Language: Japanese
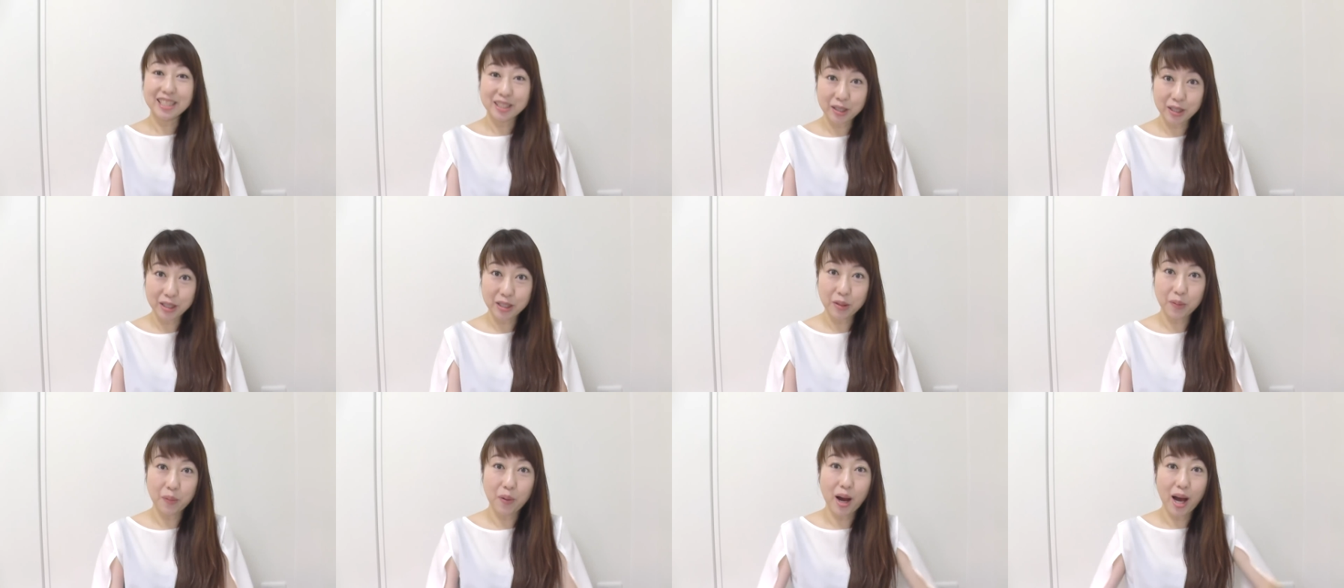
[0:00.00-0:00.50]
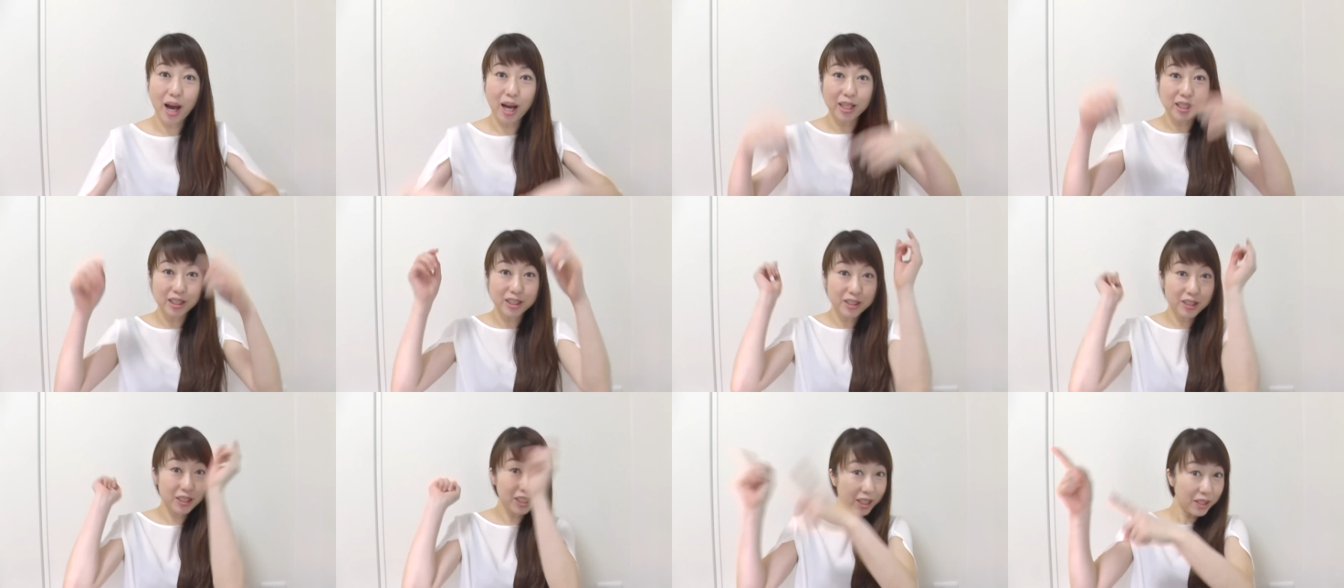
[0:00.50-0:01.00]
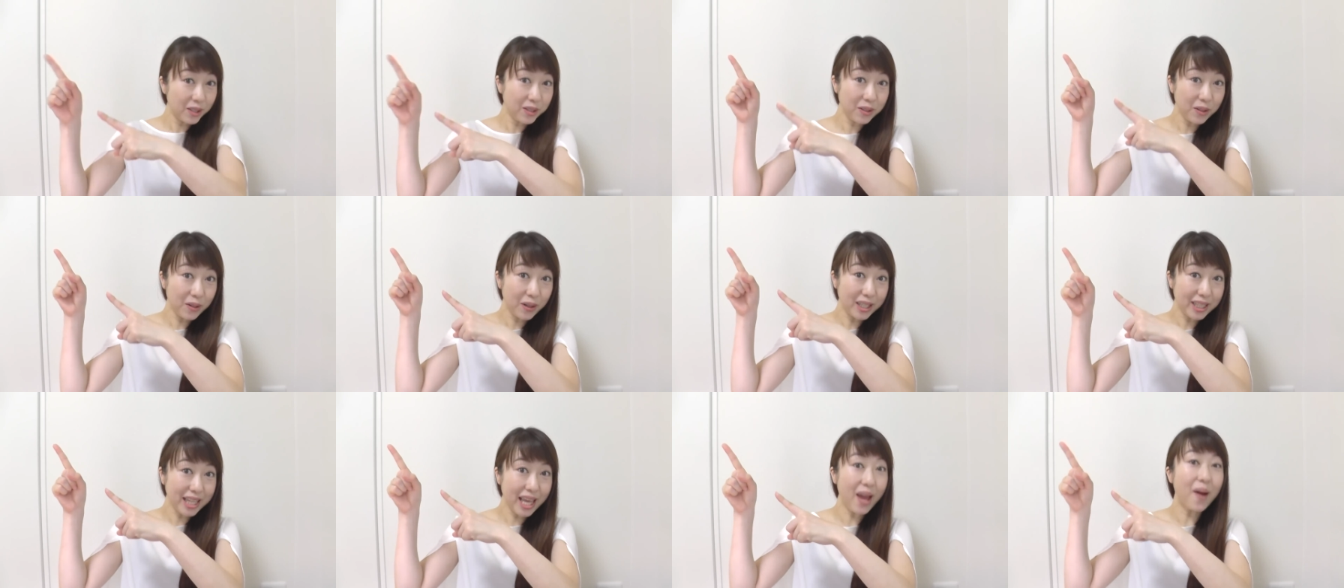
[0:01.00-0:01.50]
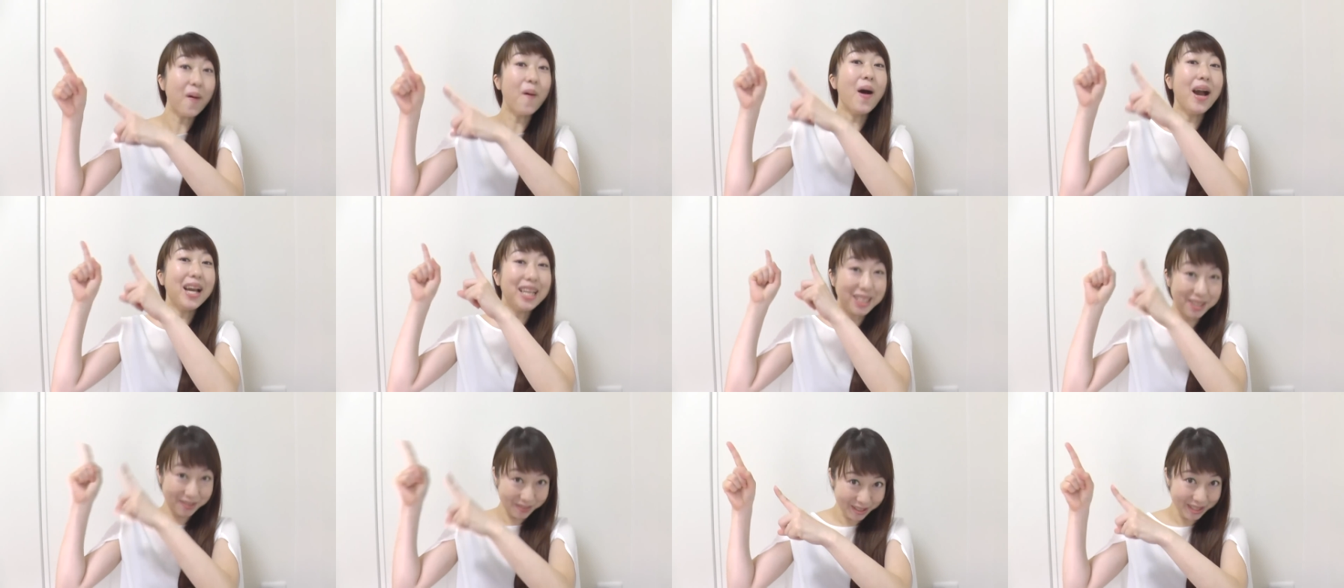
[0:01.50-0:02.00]
それでは次の動画でお
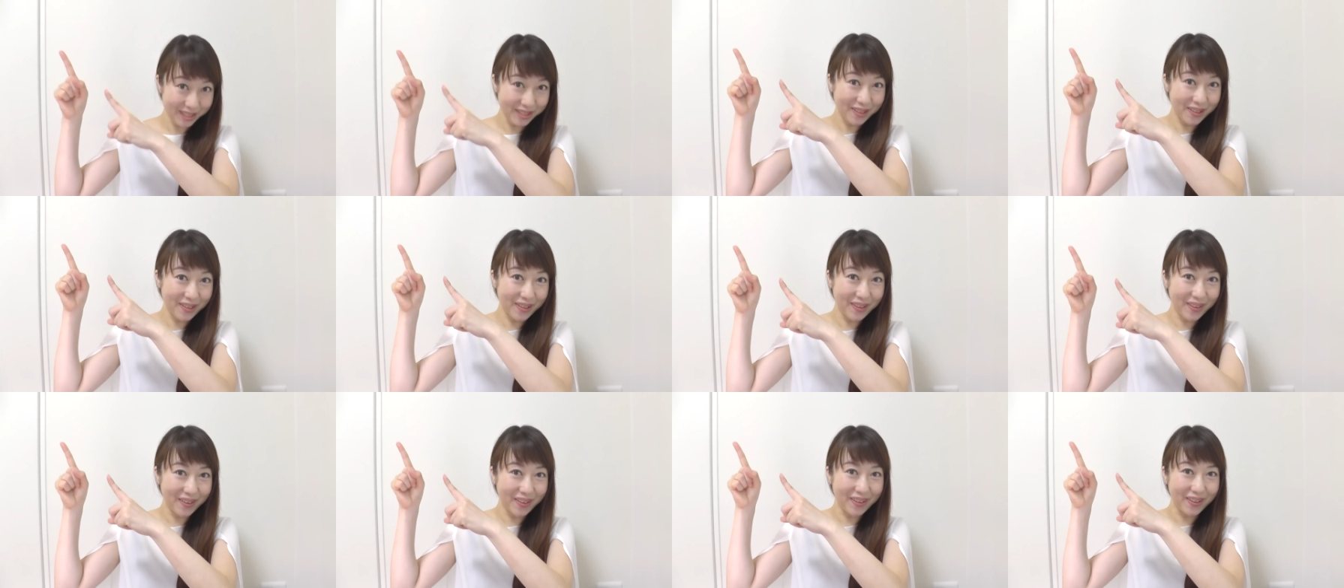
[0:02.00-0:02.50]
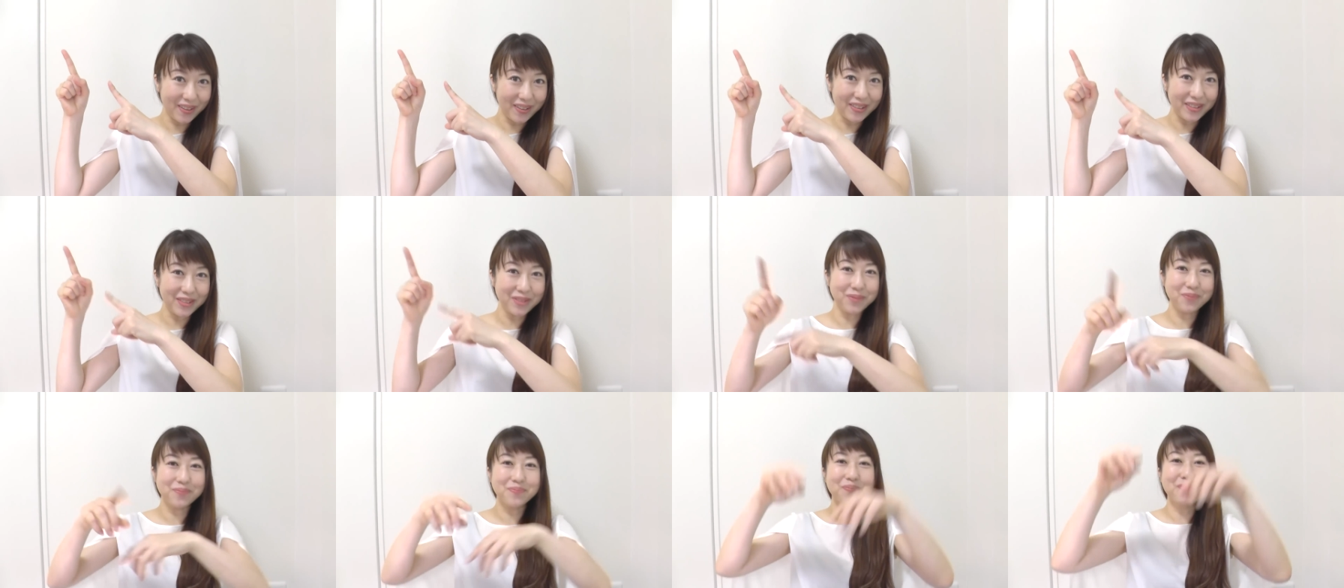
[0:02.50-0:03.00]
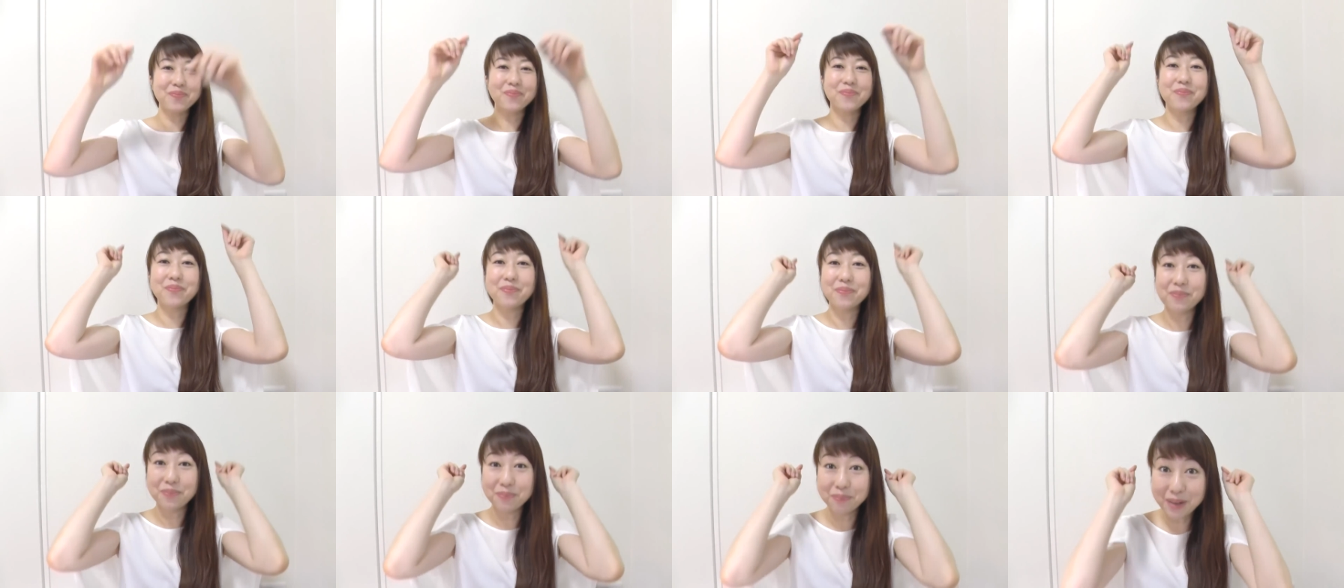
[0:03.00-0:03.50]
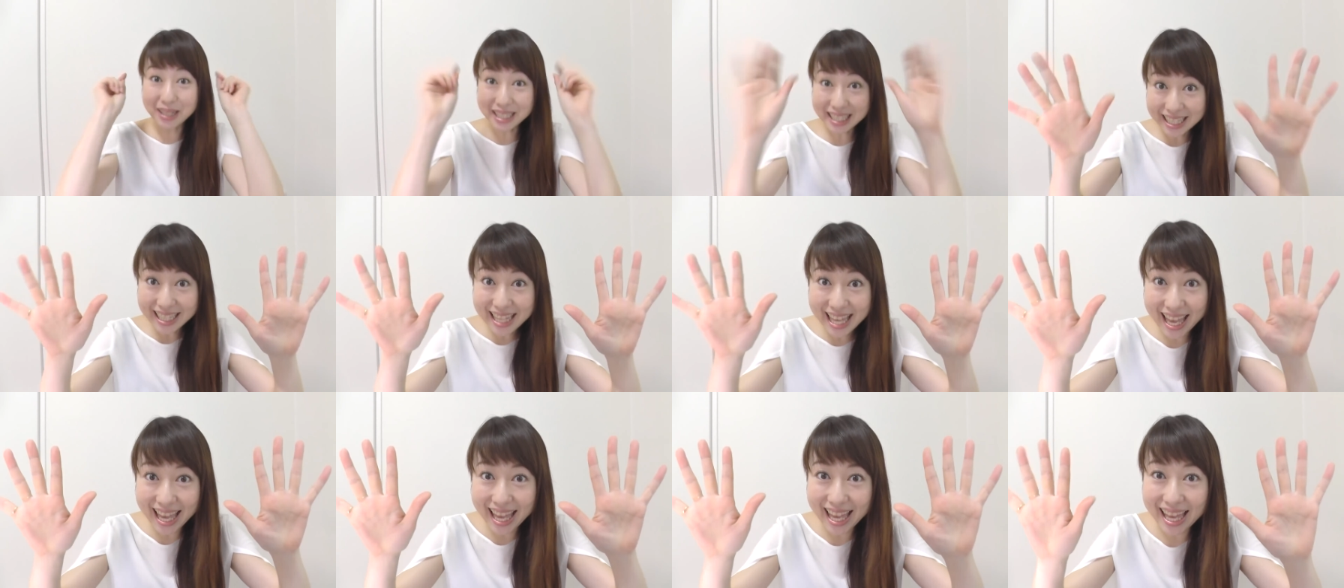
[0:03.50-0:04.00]
会いしましょうまた
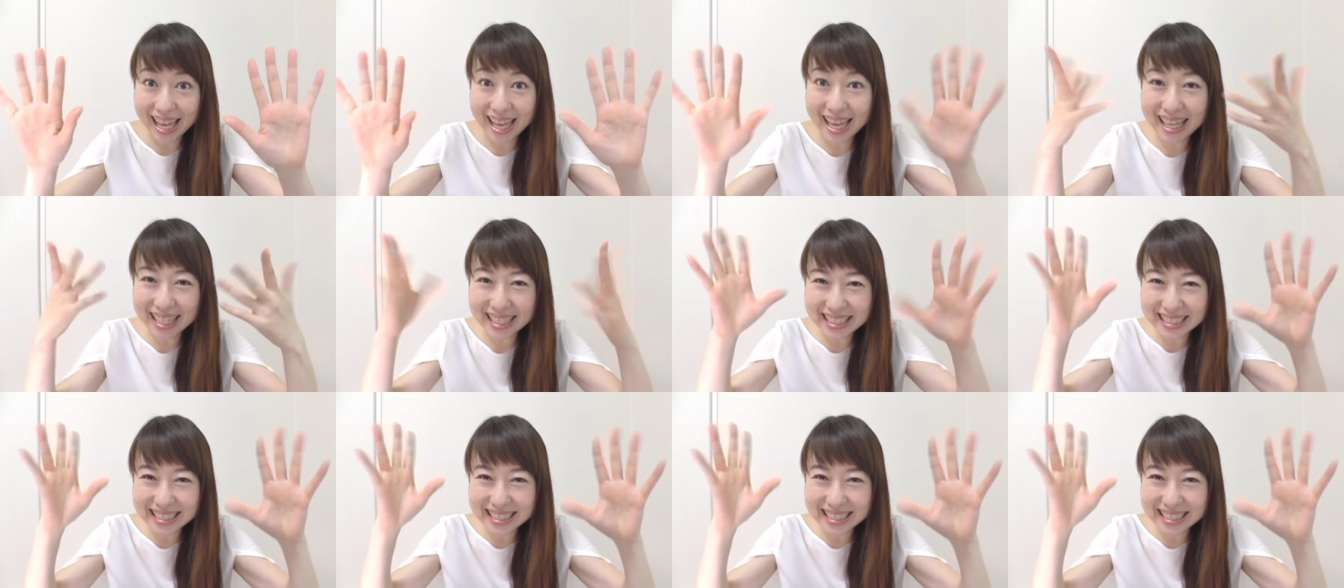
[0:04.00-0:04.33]
ね